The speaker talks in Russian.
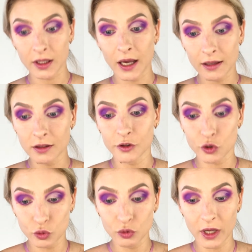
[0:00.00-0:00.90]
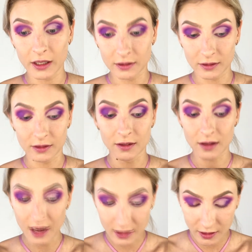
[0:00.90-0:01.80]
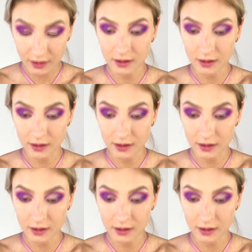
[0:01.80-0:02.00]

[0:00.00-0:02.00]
я нанесу на этот глазик,